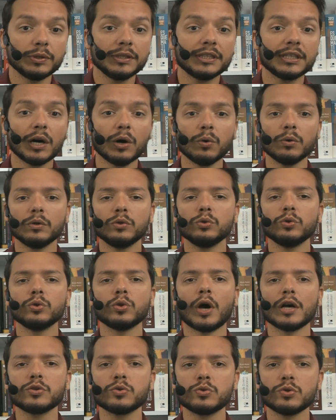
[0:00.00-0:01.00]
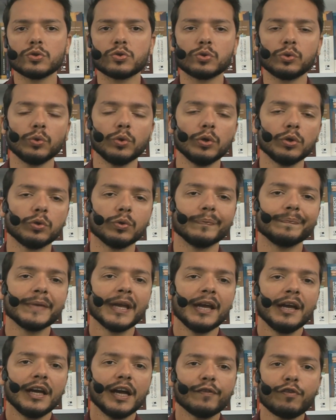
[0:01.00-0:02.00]
Então, no nosso estudo,
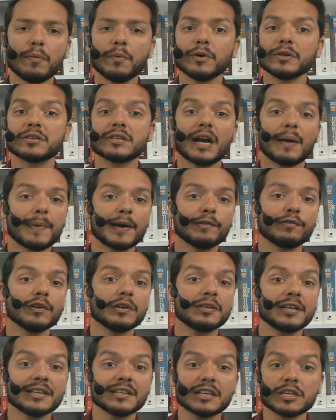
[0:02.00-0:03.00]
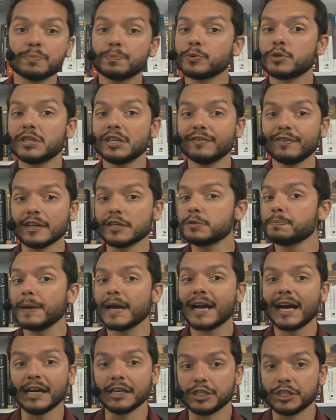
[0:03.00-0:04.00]
eu vou mostrar para vocês as possíveis
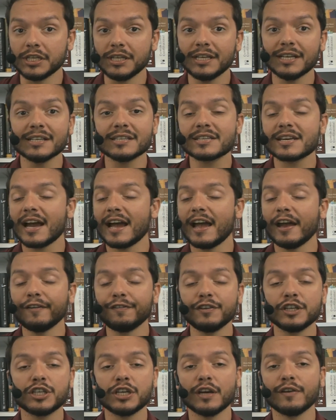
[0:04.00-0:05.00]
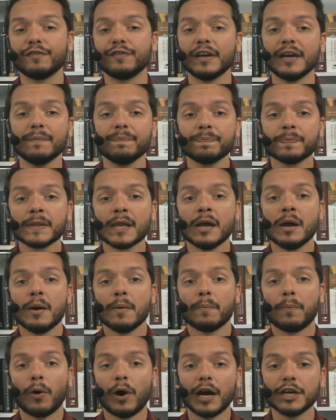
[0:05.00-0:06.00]
pegadinhas que a FGV
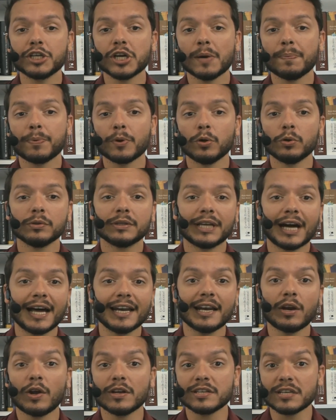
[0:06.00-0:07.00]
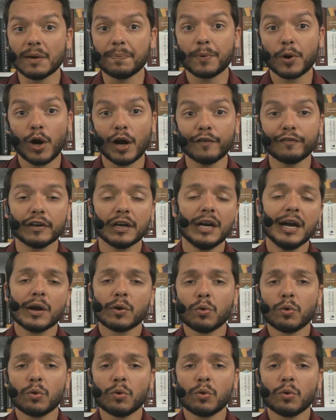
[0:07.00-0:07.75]
pode aprontar na nossa prova,